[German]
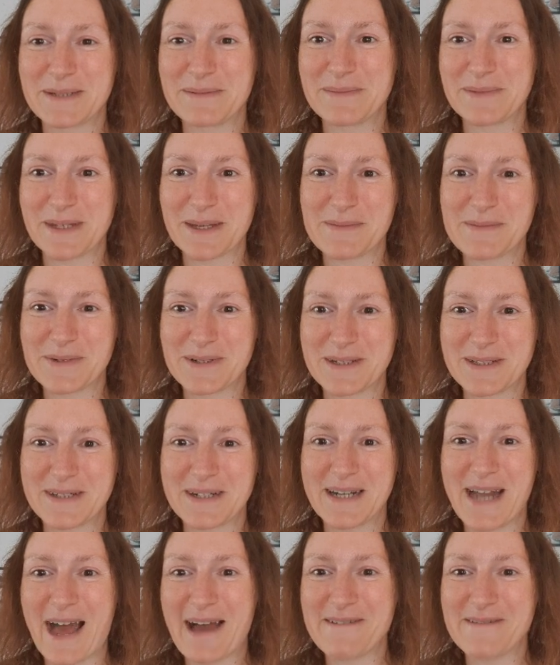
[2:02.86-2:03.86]
ziemlich
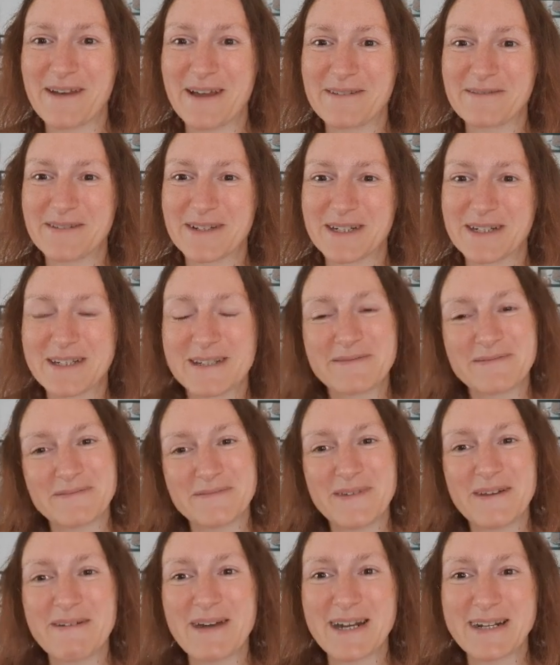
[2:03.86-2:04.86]
emotional werden wird.
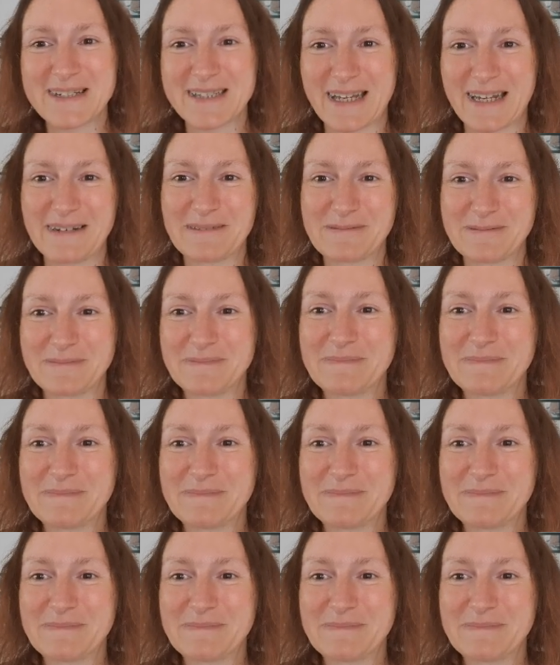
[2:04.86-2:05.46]
Wir werden sehen.